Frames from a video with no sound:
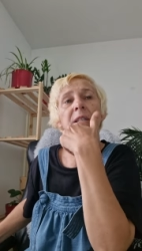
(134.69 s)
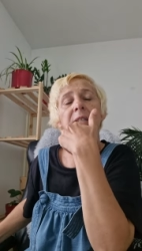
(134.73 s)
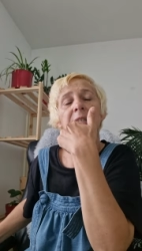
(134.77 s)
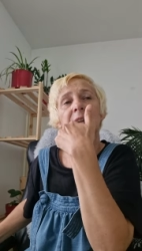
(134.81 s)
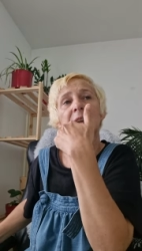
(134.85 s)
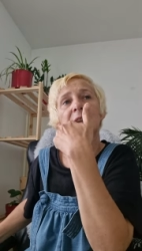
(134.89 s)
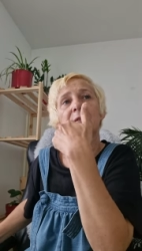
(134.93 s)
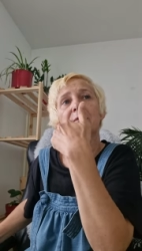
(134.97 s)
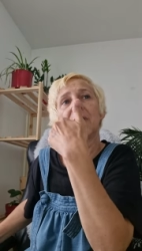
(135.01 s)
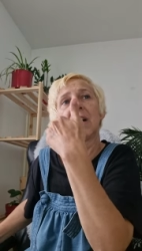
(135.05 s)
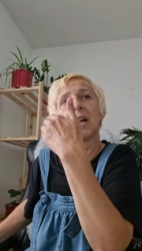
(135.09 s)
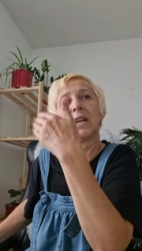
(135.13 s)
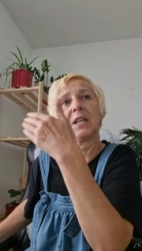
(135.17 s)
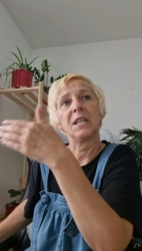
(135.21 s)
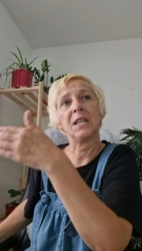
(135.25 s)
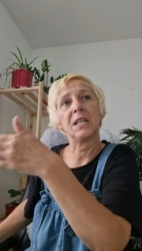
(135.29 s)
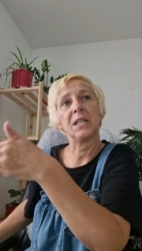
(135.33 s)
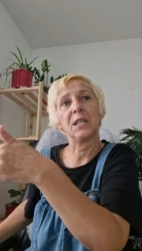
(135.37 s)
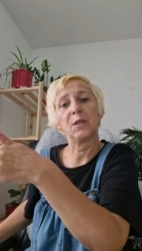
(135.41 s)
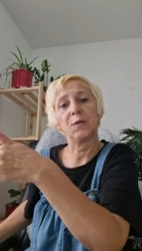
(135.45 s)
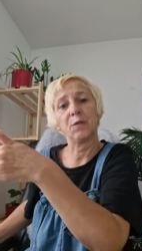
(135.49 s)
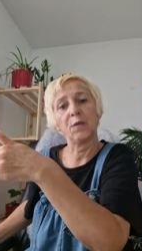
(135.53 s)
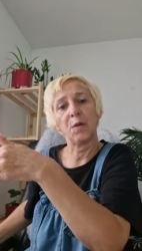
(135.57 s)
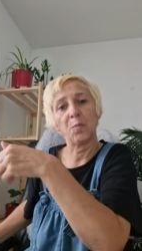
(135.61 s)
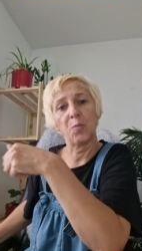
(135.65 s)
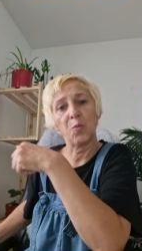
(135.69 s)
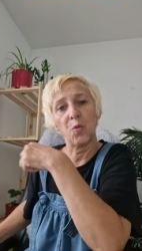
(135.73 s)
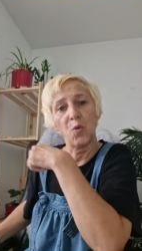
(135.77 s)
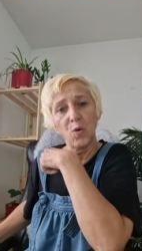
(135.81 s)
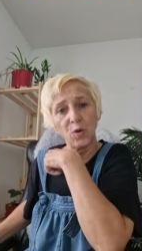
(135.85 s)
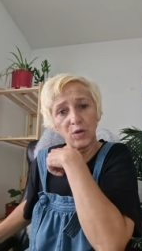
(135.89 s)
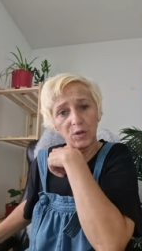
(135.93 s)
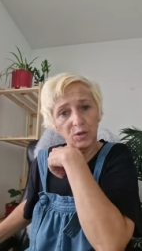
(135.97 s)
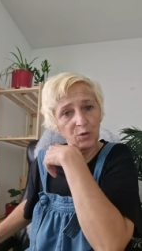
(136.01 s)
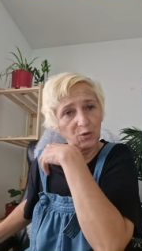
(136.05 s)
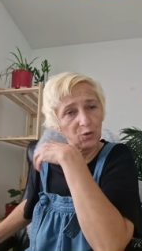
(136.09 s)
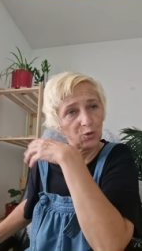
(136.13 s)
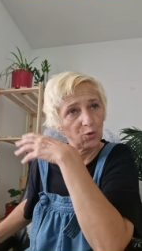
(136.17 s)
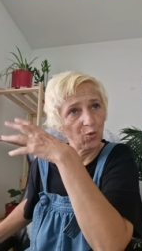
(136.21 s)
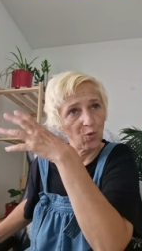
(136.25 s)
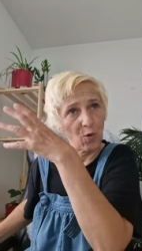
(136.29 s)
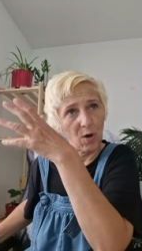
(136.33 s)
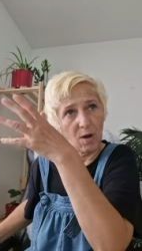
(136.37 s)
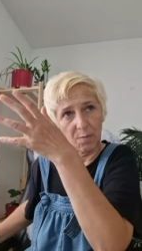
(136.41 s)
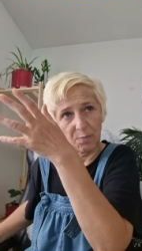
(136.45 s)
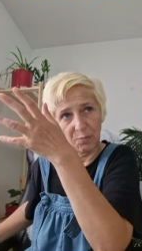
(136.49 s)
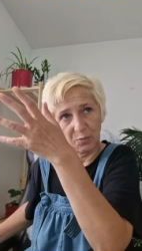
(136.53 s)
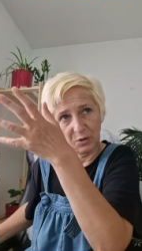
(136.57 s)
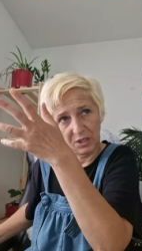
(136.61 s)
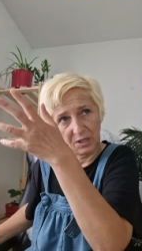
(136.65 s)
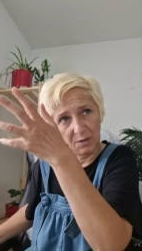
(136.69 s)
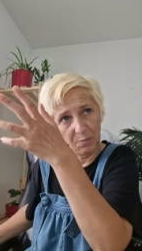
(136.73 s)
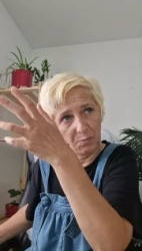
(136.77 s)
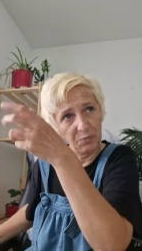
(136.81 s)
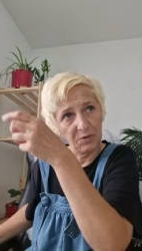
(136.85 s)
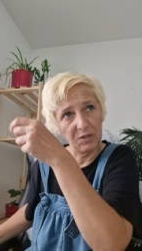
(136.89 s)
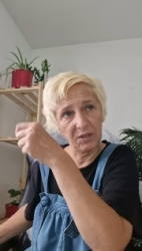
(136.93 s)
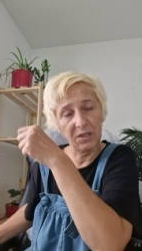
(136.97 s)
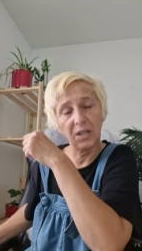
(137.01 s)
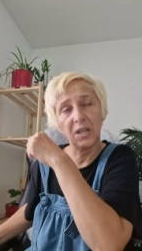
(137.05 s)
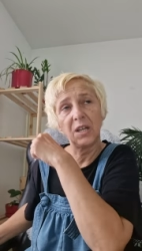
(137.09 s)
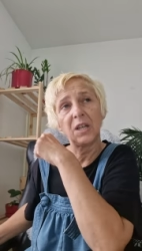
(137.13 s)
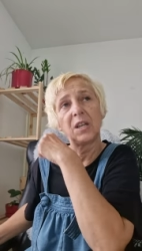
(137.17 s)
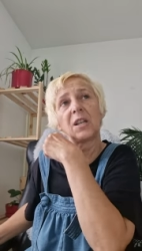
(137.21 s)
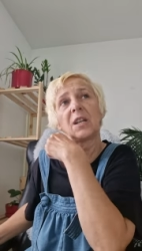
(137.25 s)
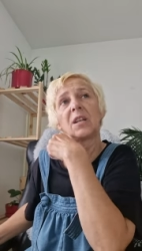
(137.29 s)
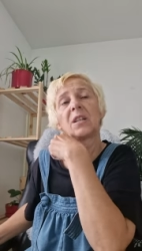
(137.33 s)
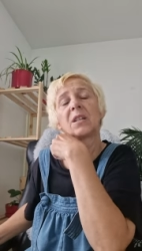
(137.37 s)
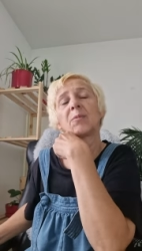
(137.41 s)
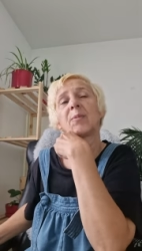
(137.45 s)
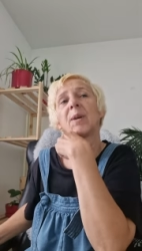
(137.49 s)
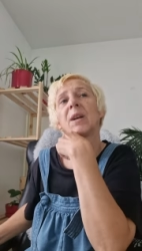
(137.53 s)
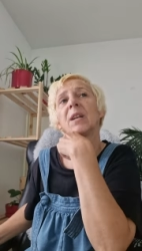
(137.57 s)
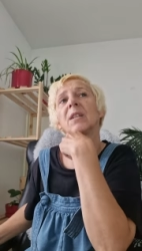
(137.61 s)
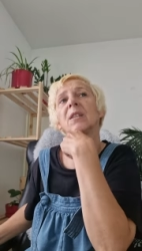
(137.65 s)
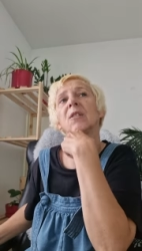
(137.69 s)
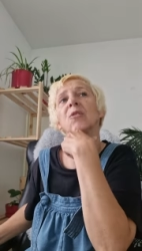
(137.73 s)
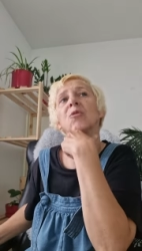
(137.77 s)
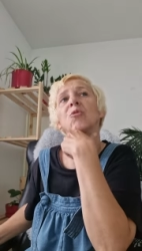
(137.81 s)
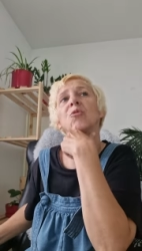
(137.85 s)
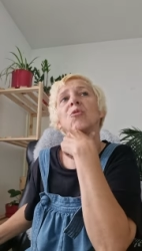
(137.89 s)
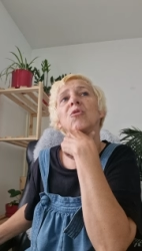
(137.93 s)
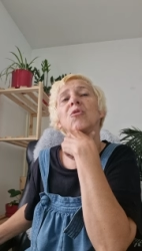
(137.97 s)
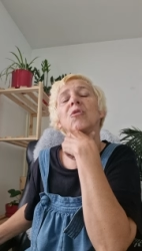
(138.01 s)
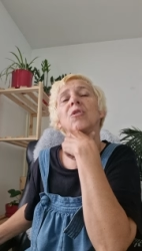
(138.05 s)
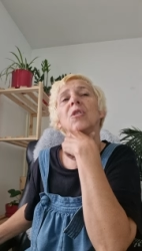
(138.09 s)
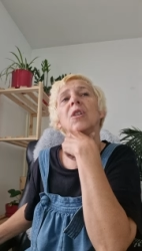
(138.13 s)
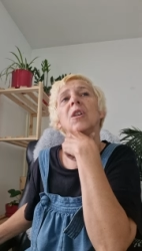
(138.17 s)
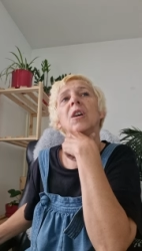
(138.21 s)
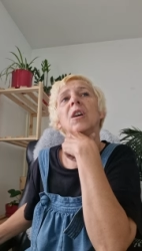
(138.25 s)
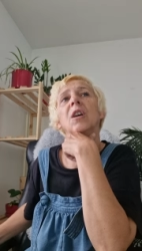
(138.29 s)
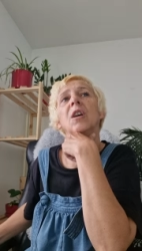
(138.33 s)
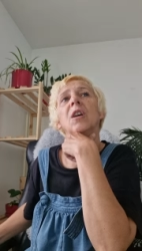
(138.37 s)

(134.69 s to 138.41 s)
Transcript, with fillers: dann war das verboten, so ab 70, 2000